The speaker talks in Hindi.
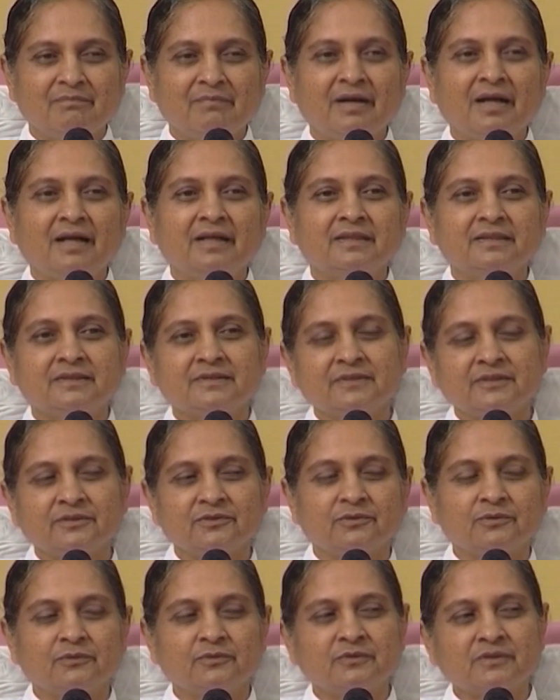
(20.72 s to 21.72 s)
बाहर से
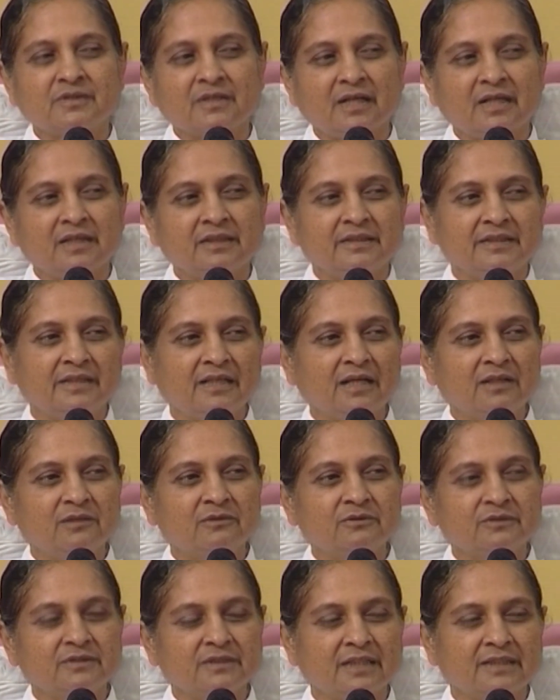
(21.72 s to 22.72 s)
तो उसका
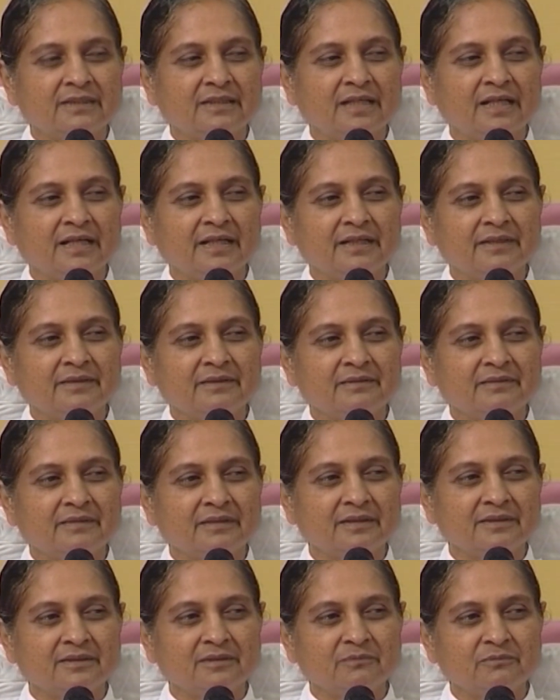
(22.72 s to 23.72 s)
निकाल हो जाता है
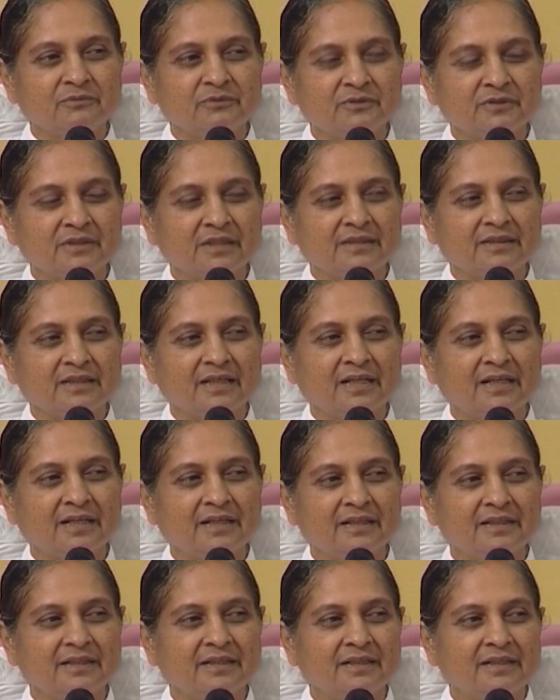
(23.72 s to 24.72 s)
ख़त्म हो जाता
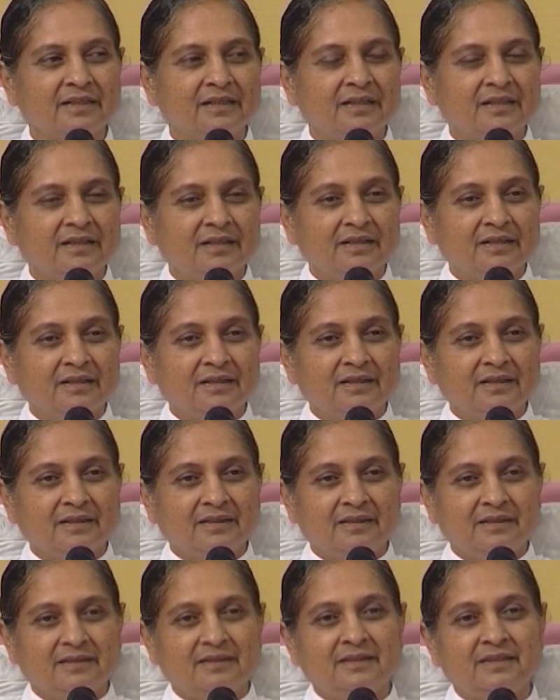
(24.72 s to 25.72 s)
है
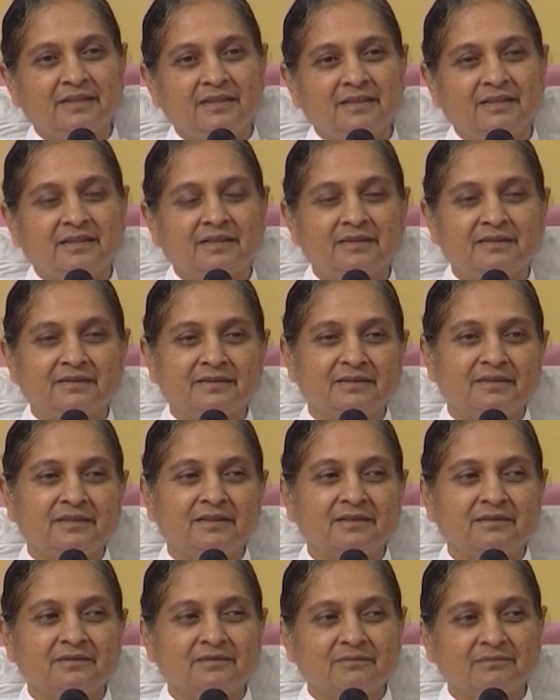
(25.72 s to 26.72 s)
लेकिन
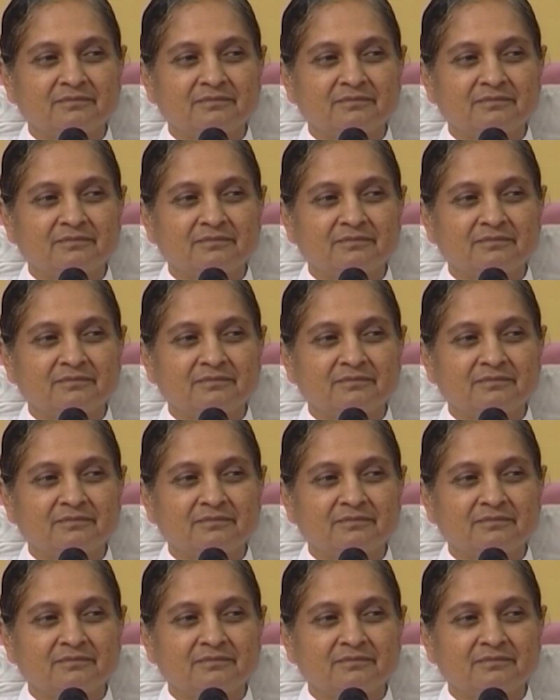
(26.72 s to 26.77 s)
अंदर